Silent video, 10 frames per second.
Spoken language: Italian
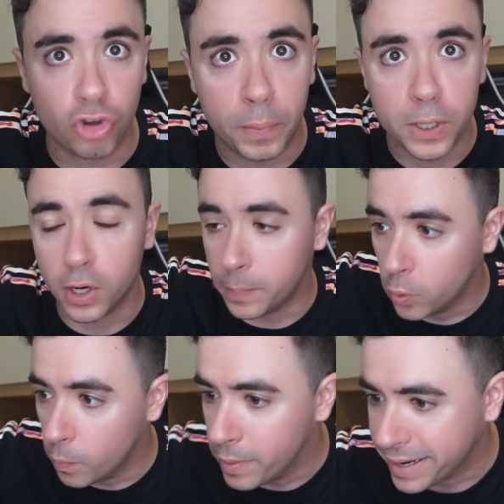opinione
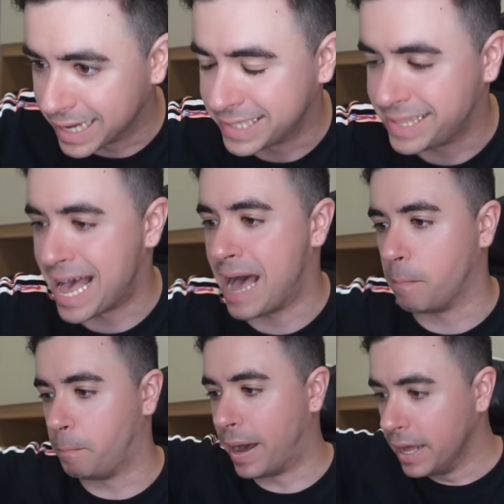pubblica,
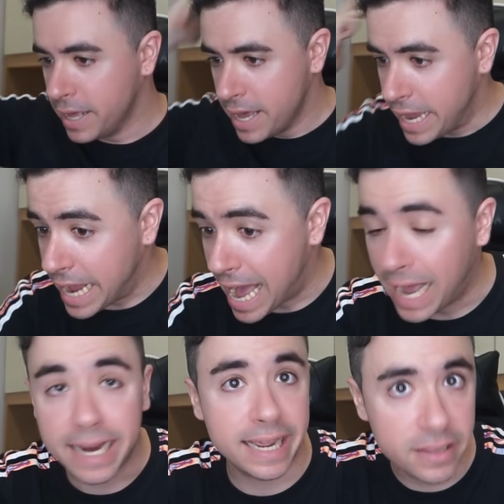stampa e
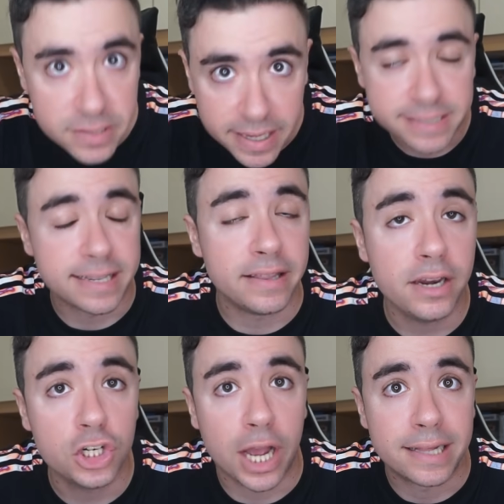anche stessa
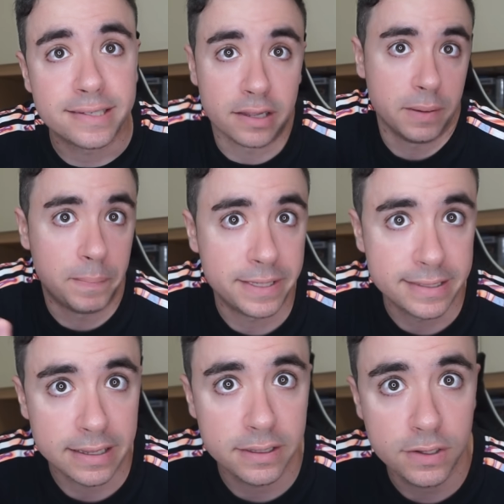dirigenza
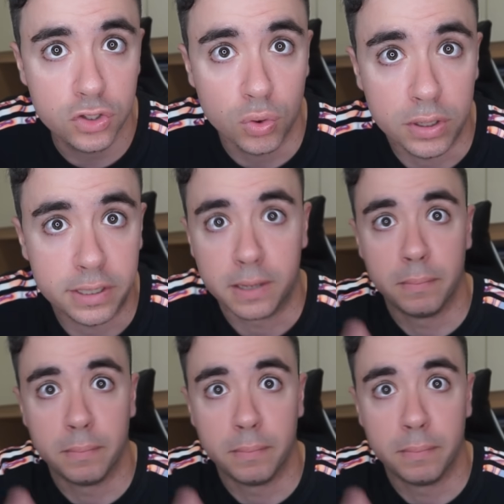tempestata di insulti.